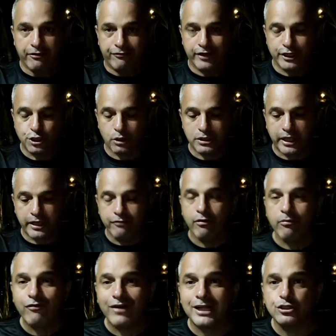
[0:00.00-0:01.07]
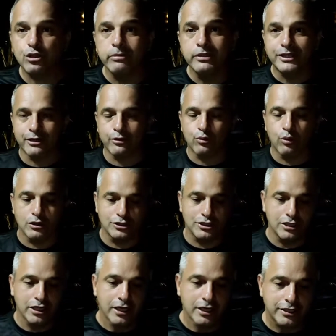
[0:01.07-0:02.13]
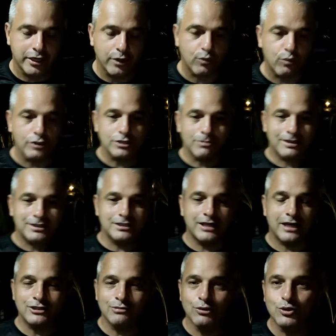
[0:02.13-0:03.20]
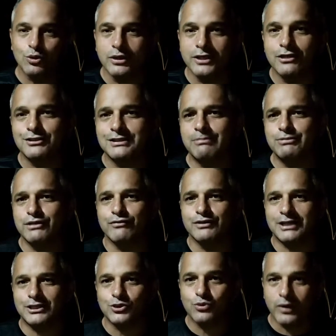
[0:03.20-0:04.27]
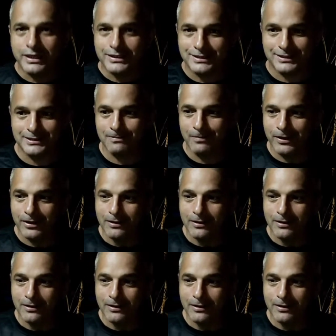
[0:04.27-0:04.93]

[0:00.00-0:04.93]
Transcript: Fechou daí? Tá Vamos falar sobre Trancoso, gente. Trancoso é uma cidade muito linda, sempre tive vontade de conhecer.